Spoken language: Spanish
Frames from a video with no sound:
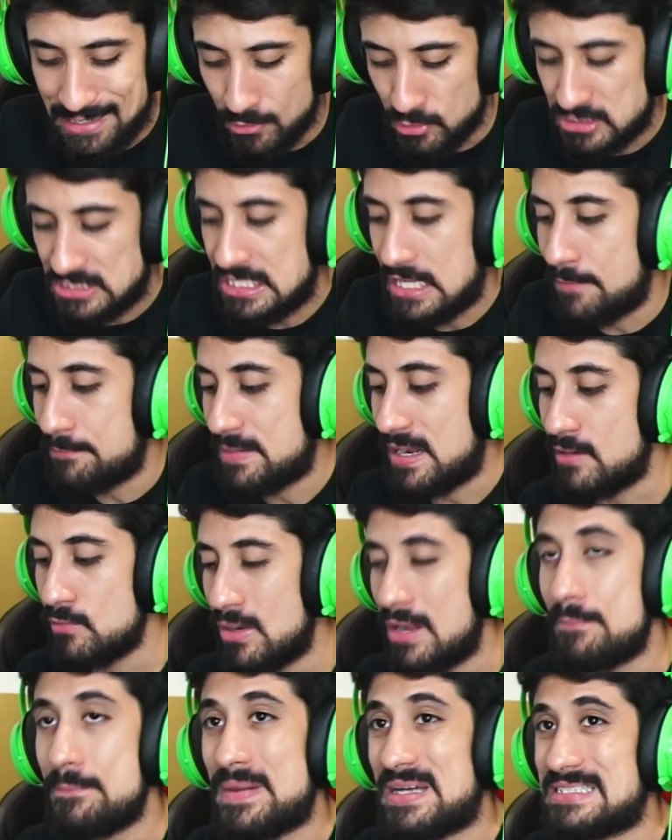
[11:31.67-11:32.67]
o si de plano
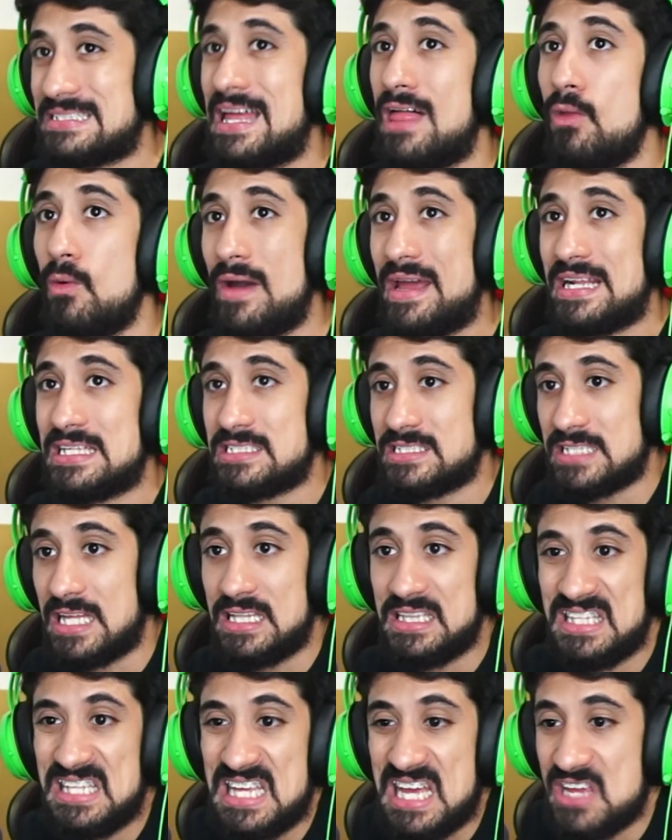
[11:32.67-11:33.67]
el pasado era
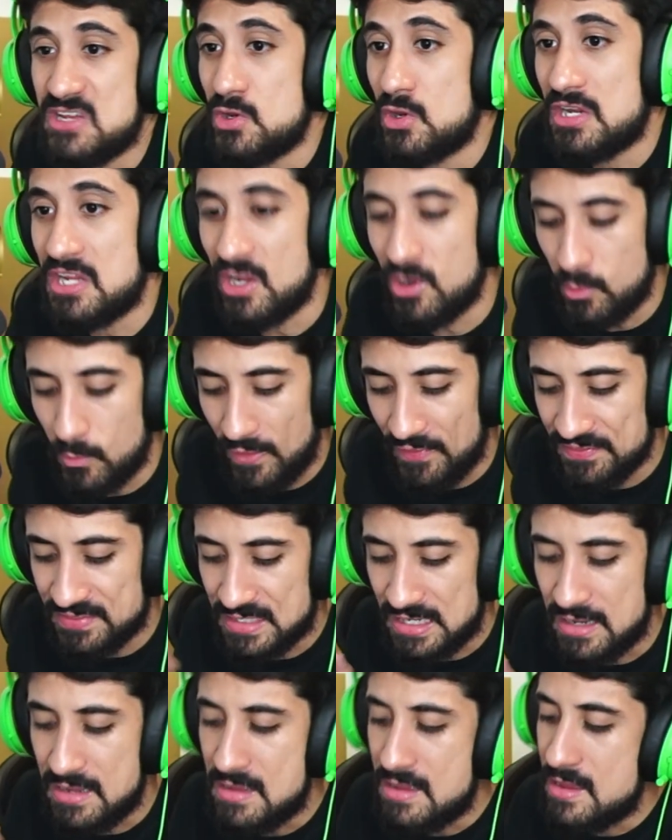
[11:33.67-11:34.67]
sandía y yo ni en cuenta.